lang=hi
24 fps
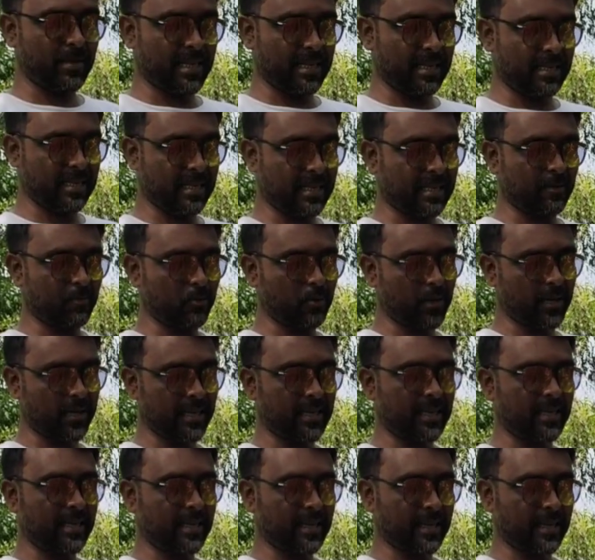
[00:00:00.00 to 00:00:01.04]
मियाँ जकी बोल के
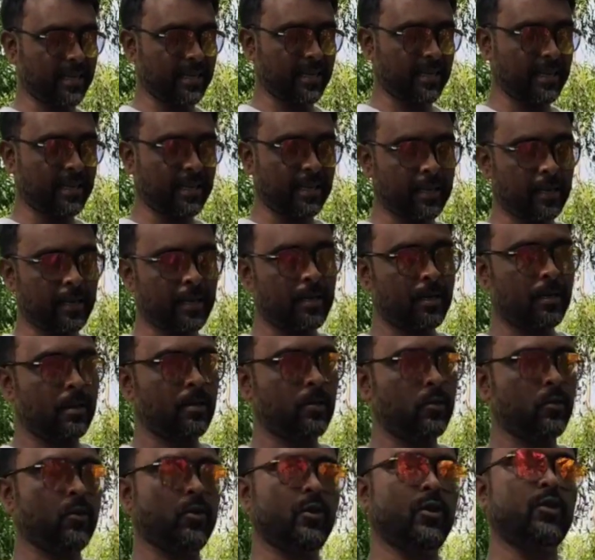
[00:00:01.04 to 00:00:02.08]
ले रहा है
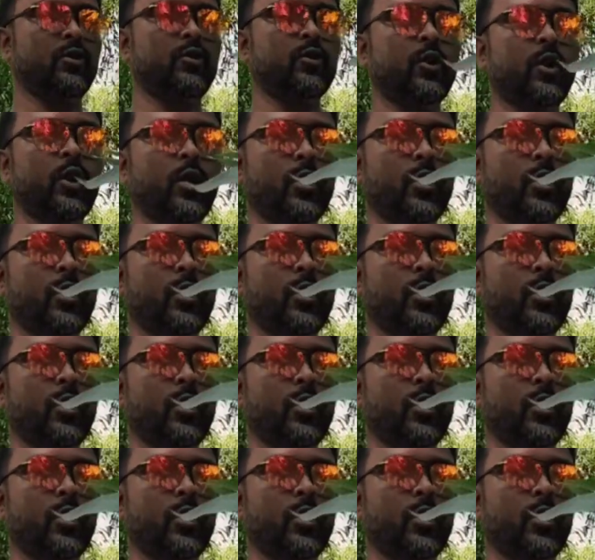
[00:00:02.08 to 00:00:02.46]
तो जो